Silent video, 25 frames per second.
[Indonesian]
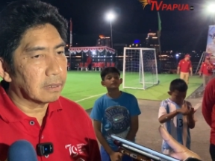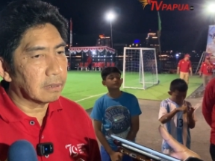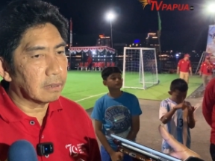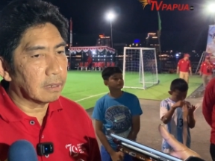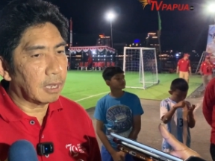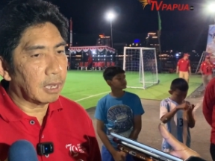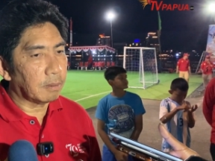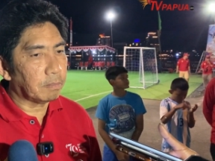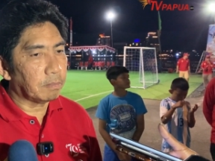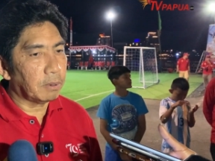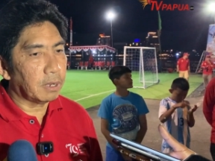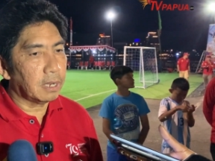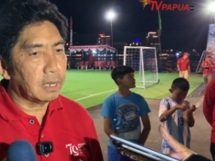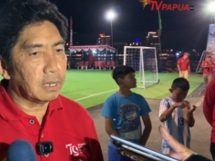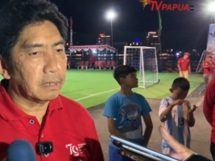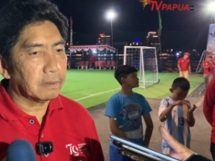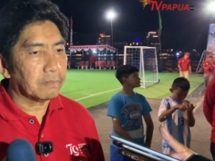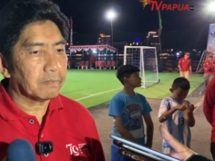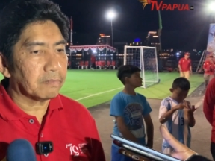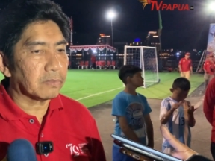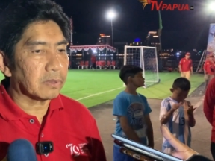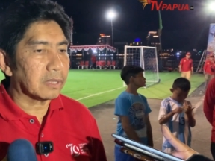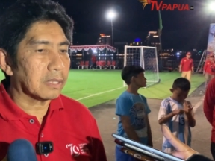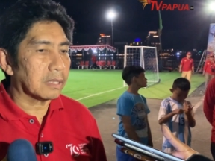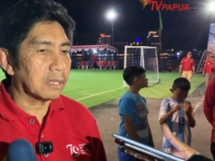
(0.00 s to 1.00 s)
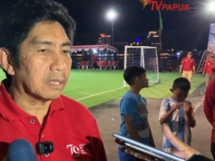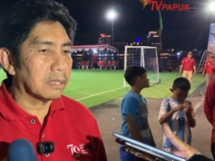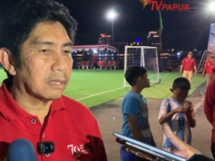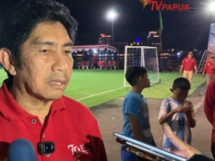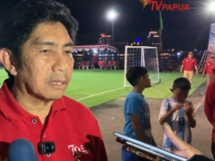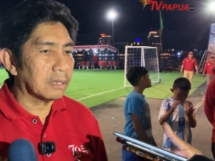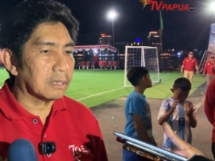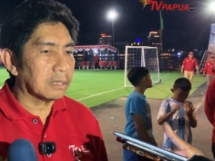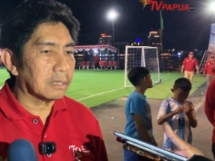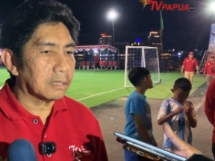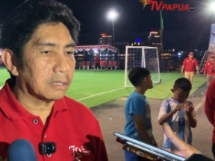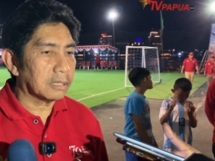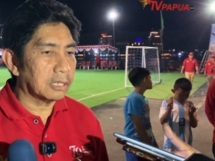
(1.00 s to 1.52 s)
apa
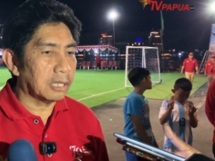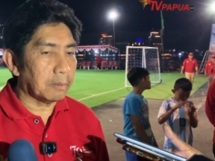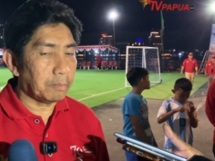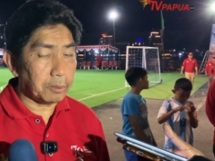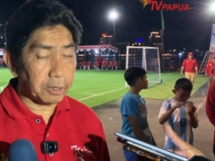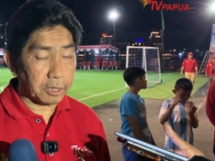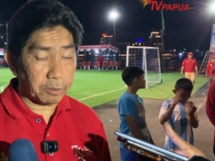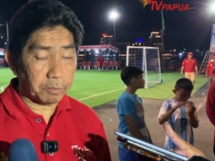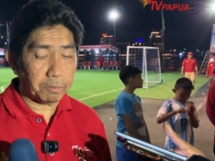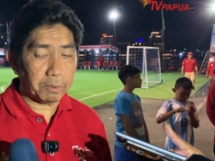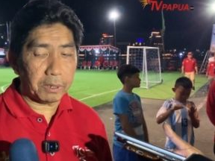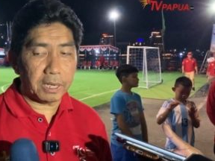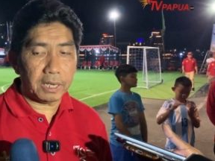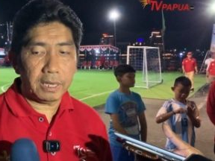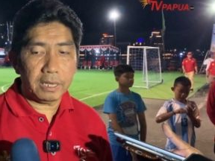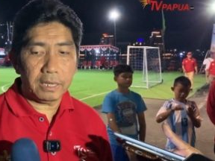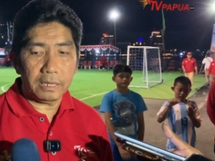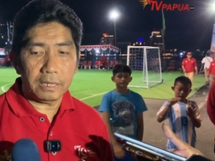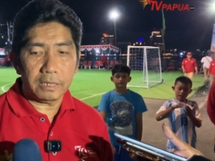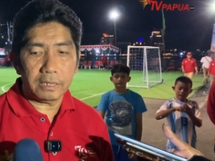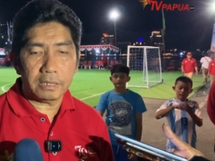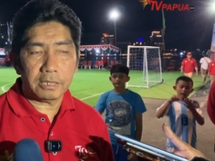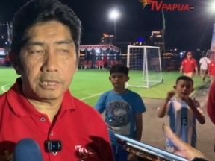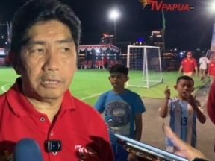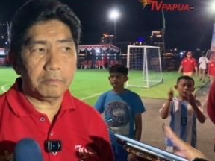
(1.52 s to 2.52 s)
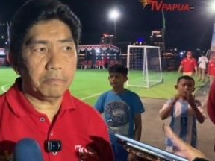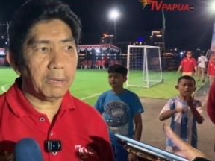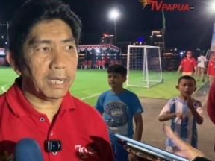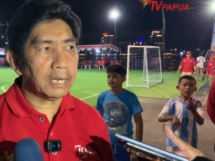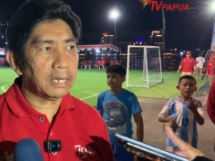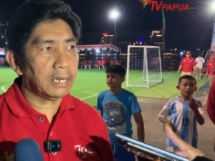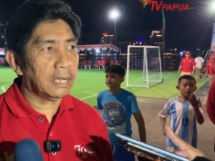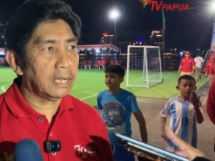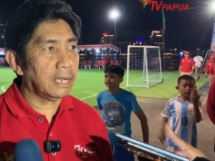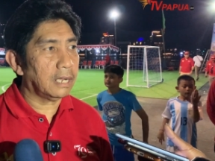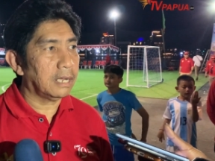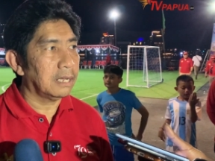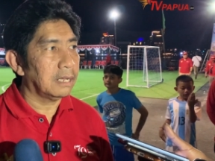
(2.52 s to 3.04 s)
DPRP di
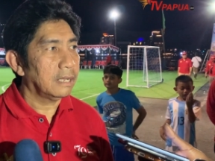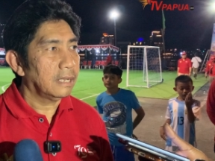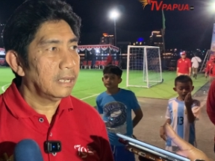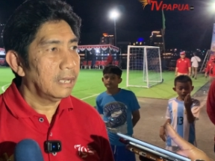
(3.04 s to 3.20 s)
mana